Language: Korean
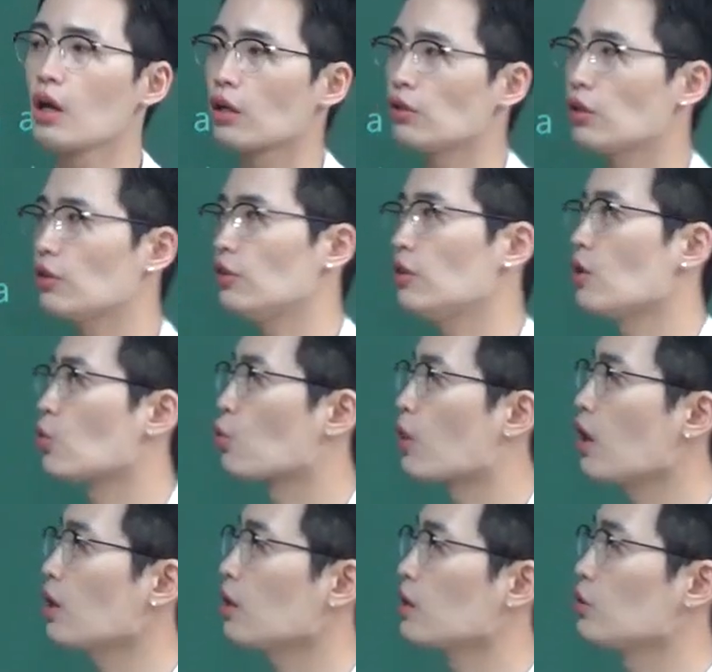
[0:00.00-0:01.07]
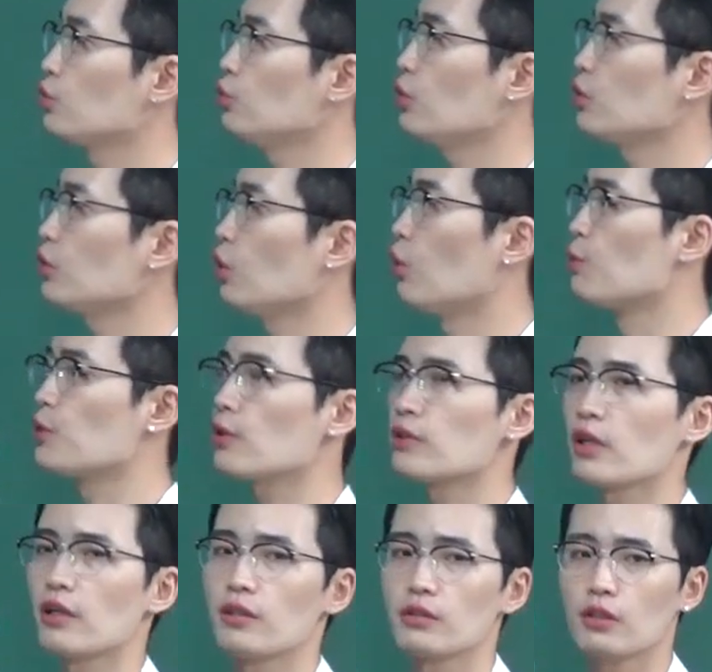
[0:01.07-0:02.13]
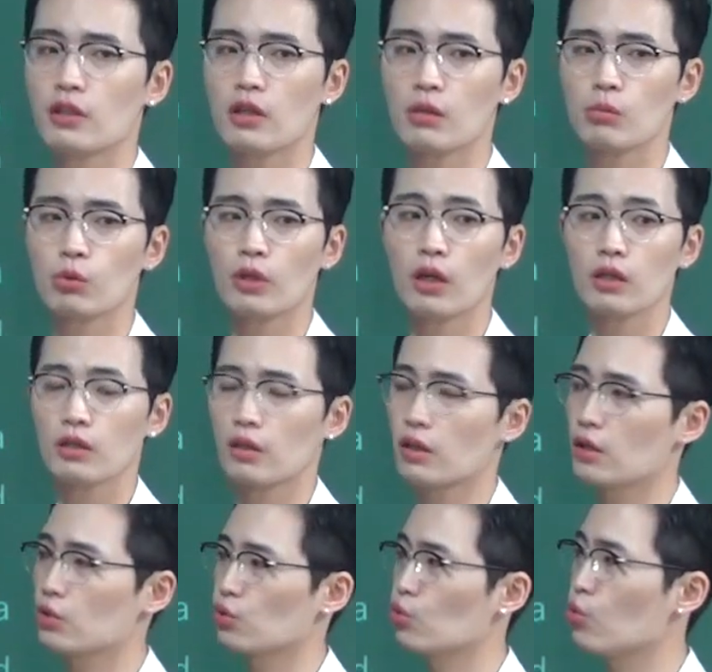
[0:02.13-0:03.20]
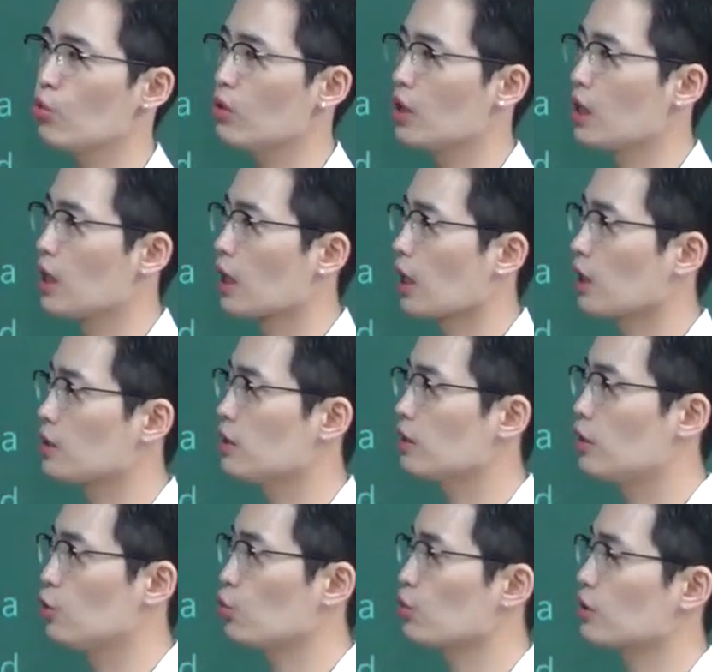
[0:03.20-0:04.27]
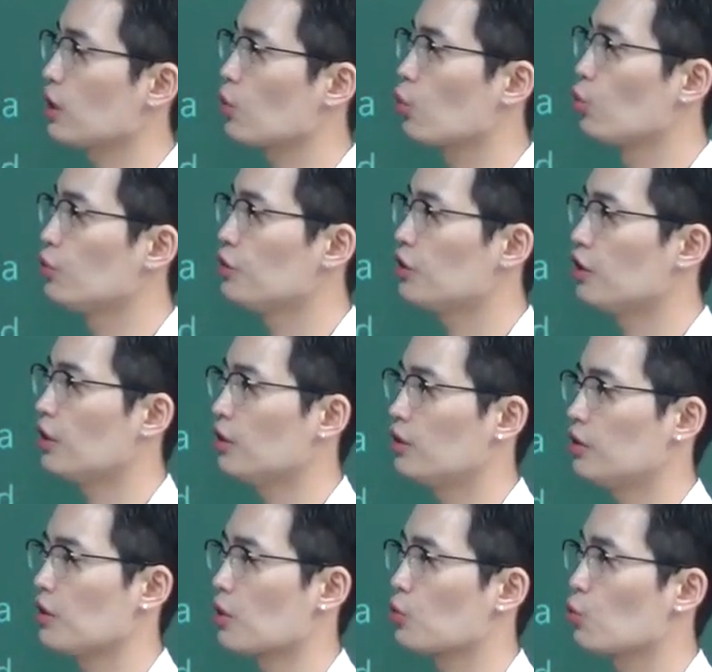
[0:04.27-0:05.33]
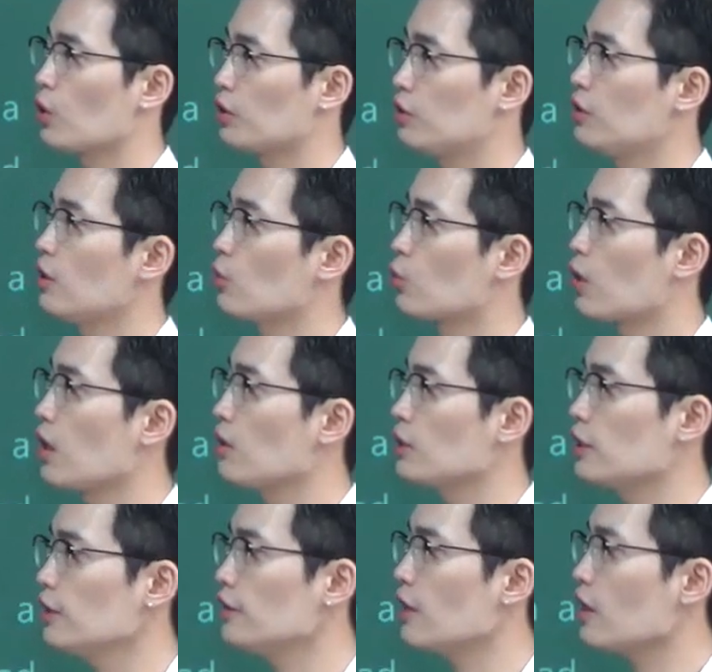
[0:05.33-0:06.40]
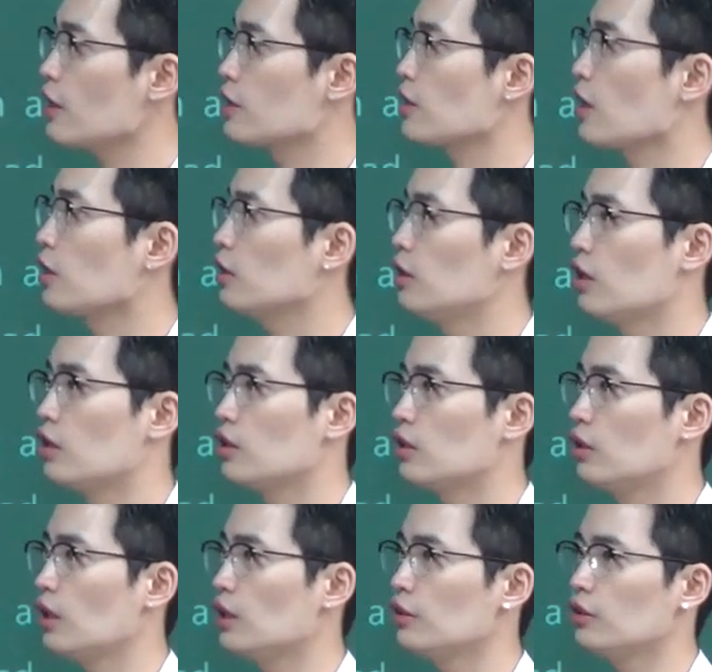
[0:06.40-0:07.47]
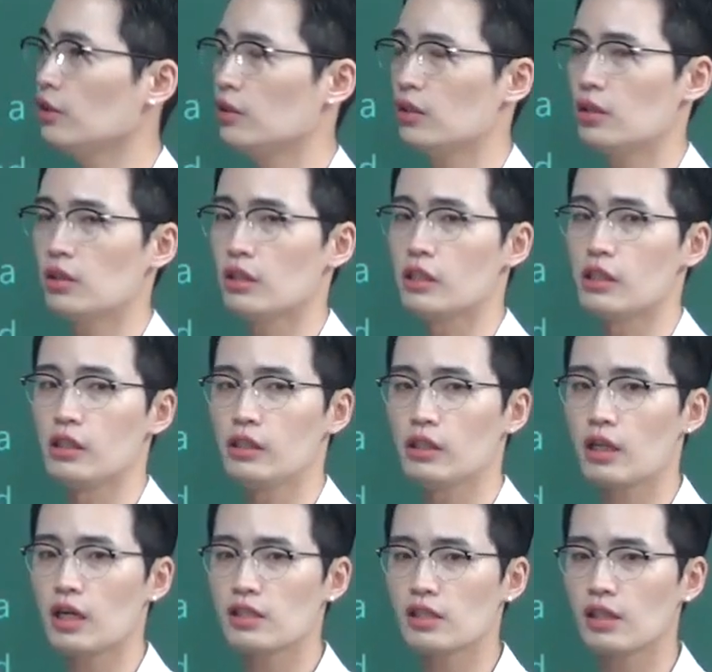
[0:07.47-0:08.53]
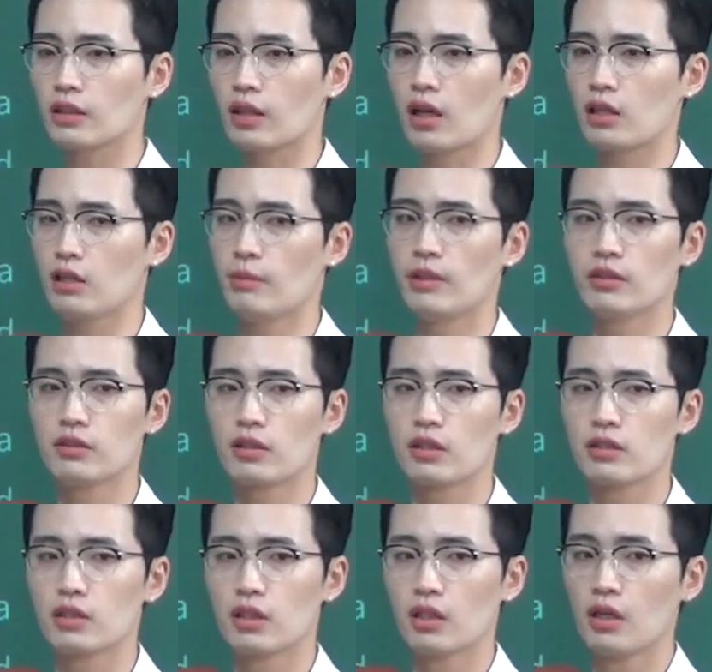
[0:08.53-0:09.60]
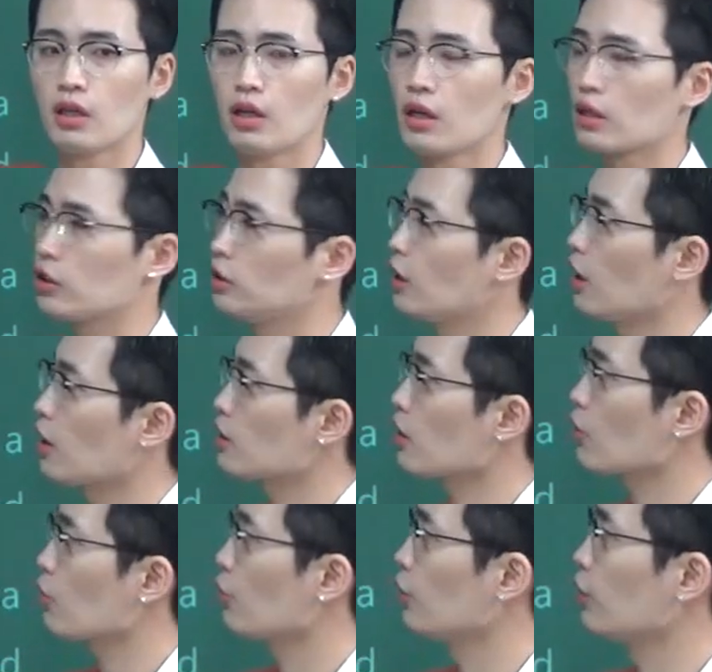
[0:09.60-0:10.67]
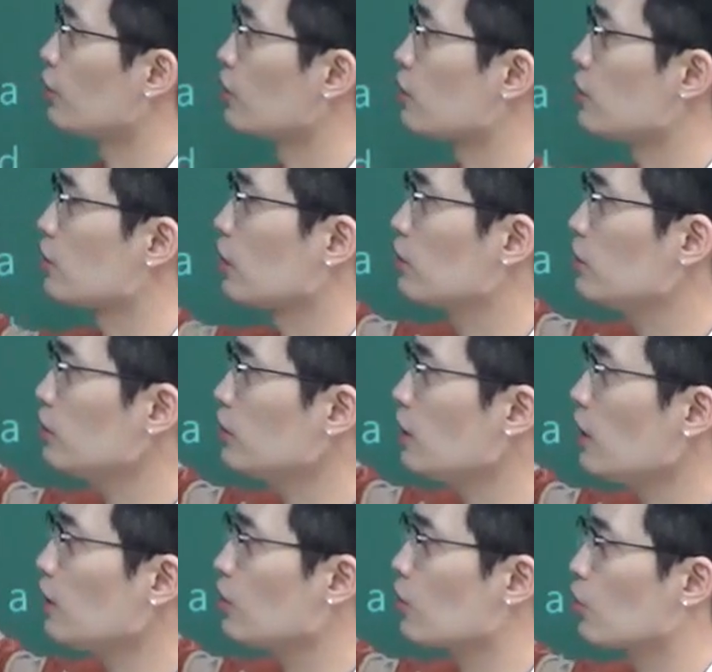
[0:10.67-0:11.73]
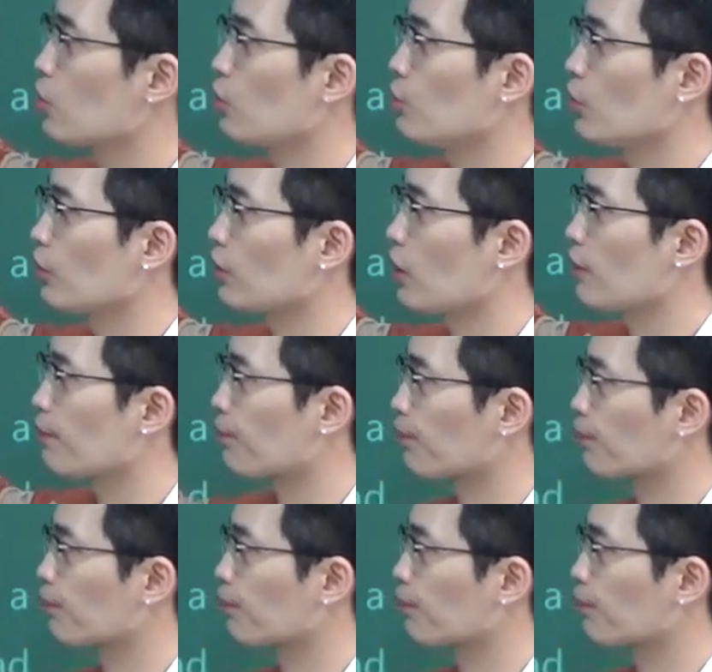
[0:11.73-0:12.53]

근데 디에고가 수영을 엄청 잘해서 생각보다 그래가지고 같이 기숙사로 오는 길에 디에고가 디에고가 신나게 자기 얘기를 하는 일까지가 다 이벤트겠지. 그날의 사건은 진짜 특이한 경험이었다.